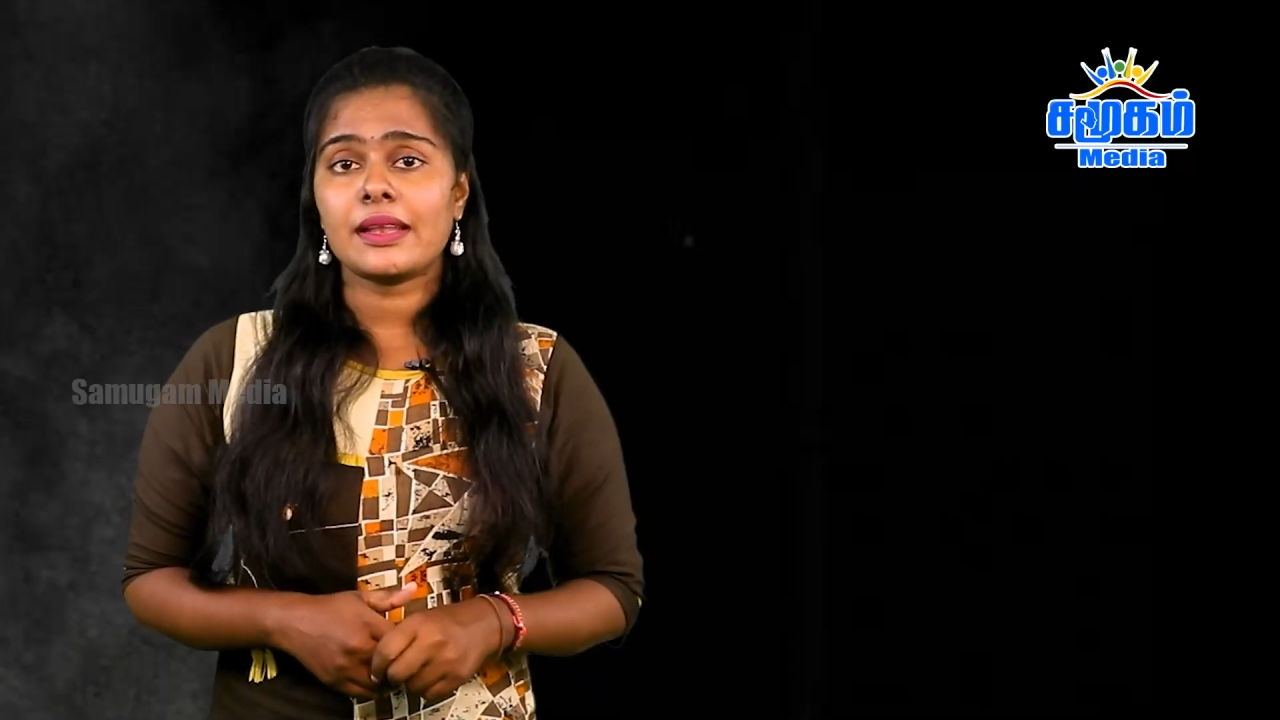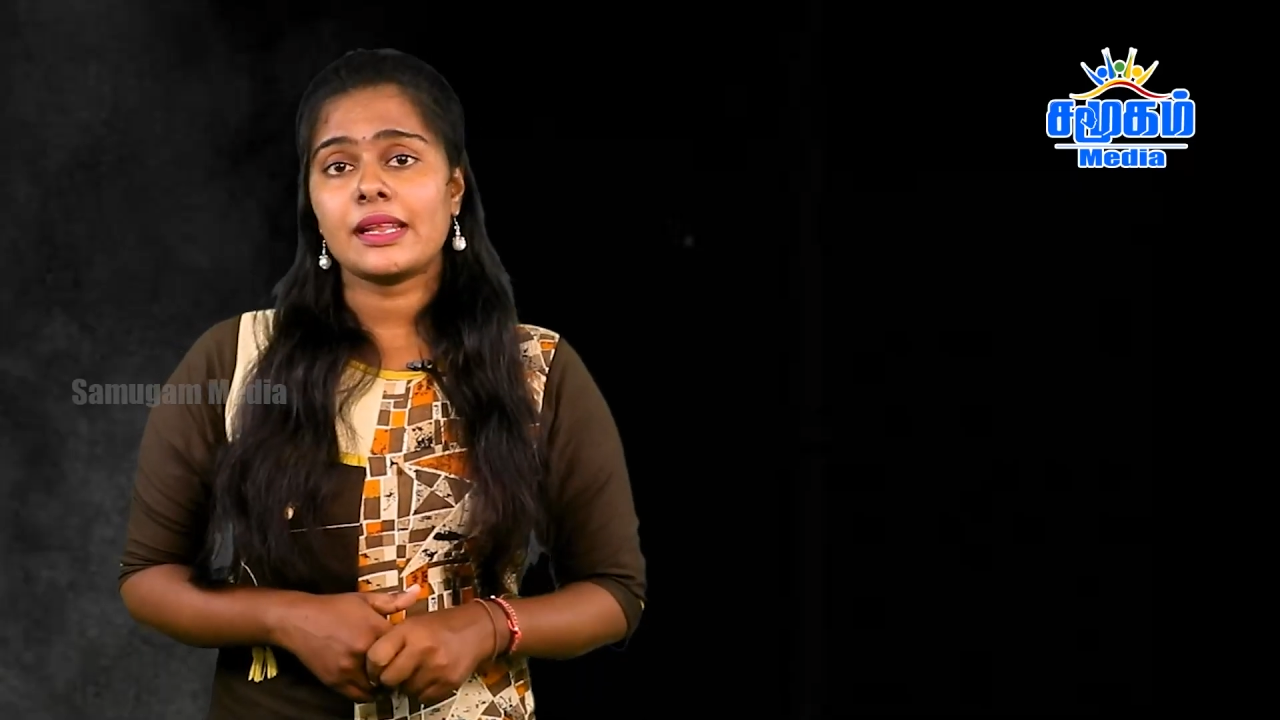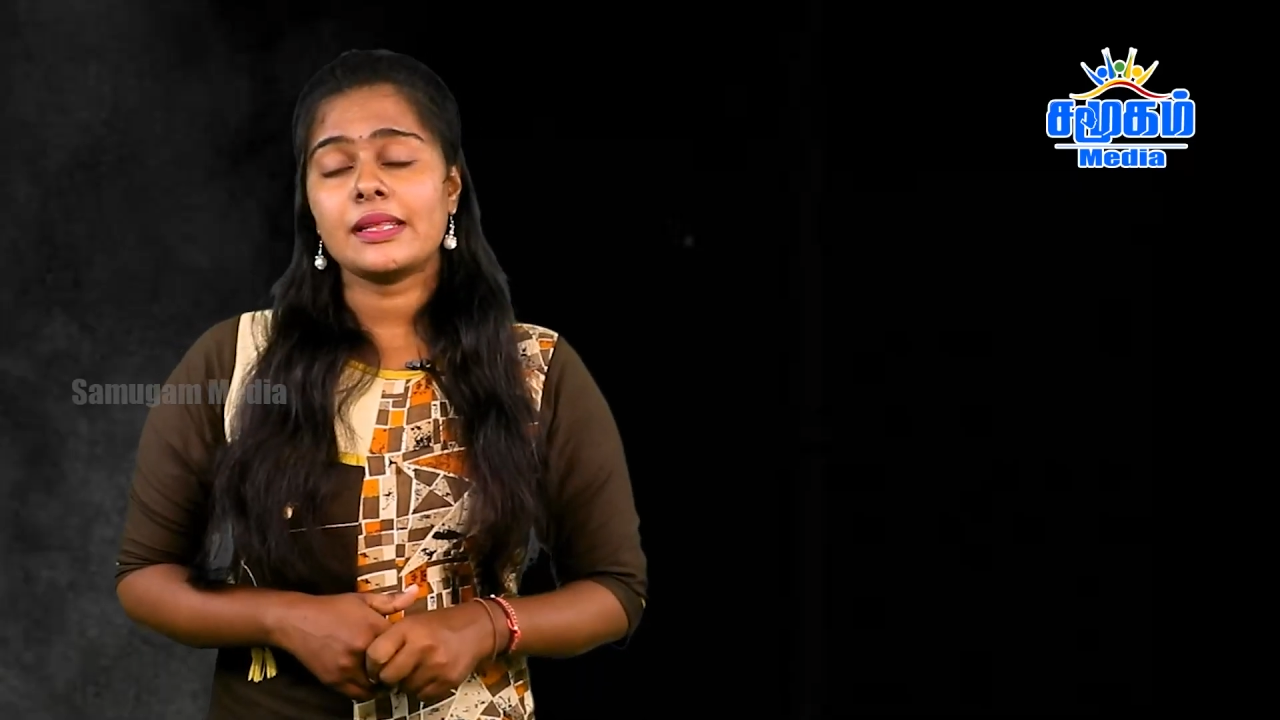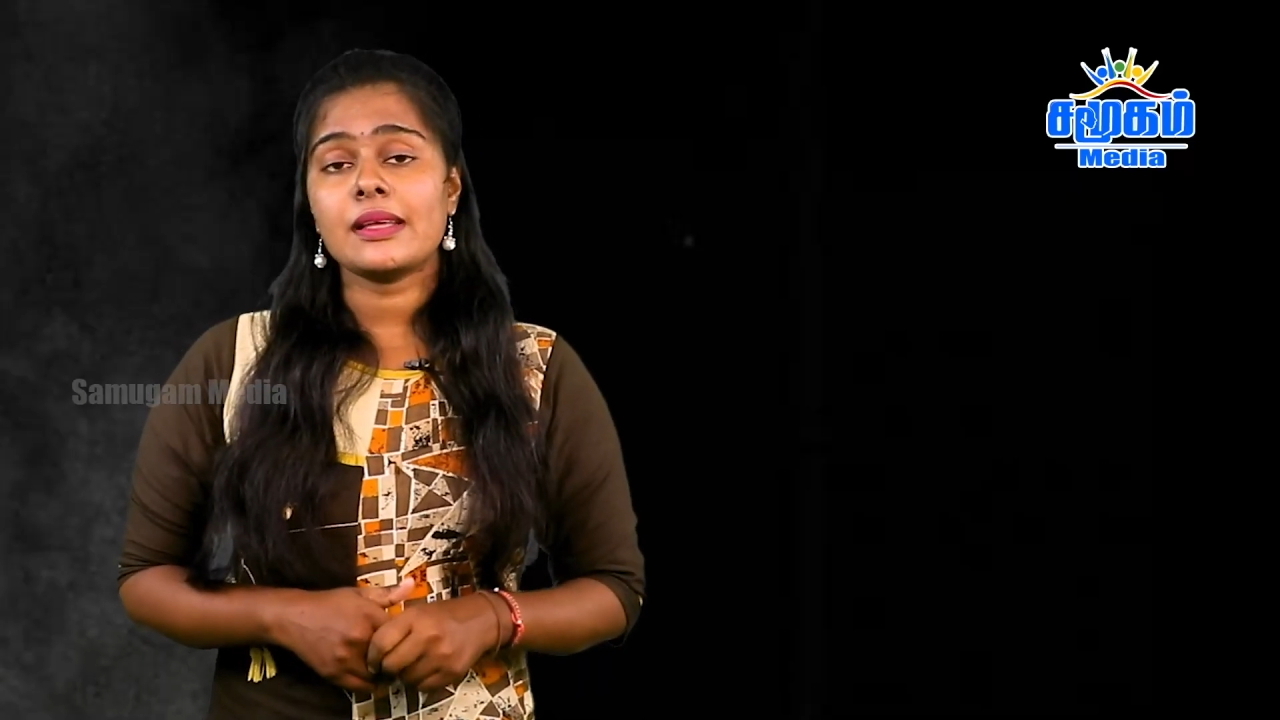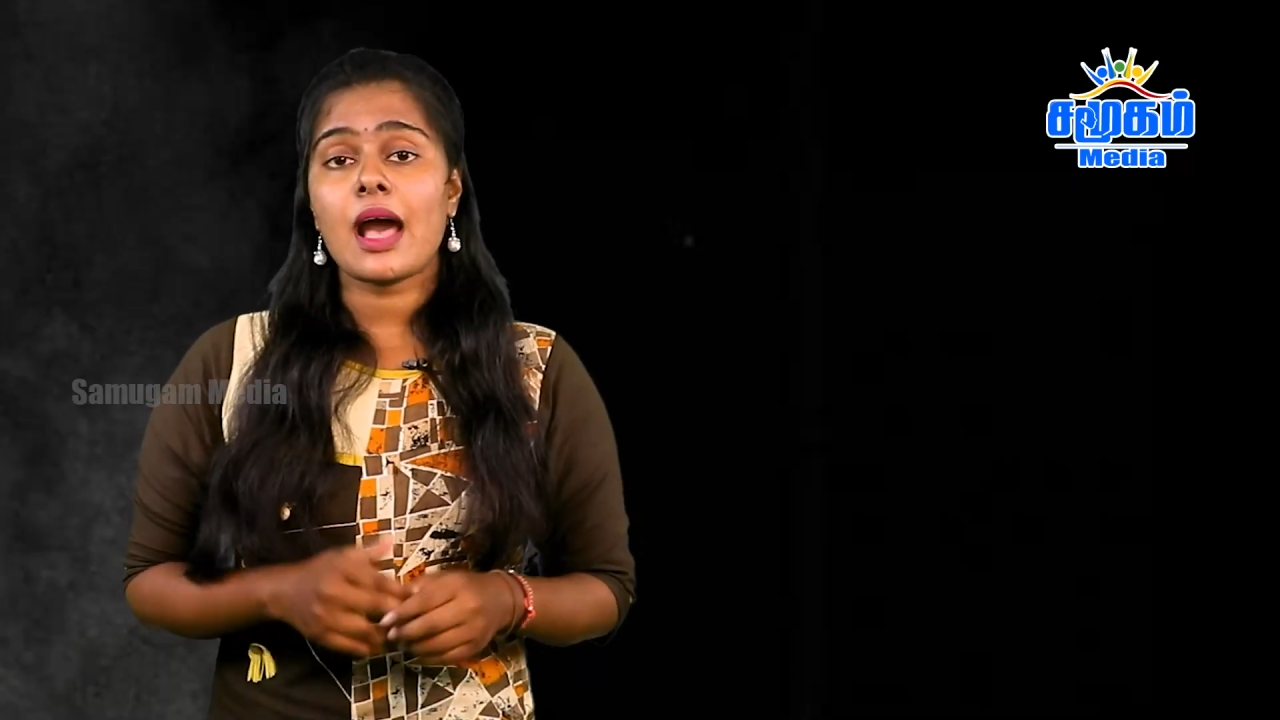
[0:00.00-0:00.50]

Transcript: அல்லது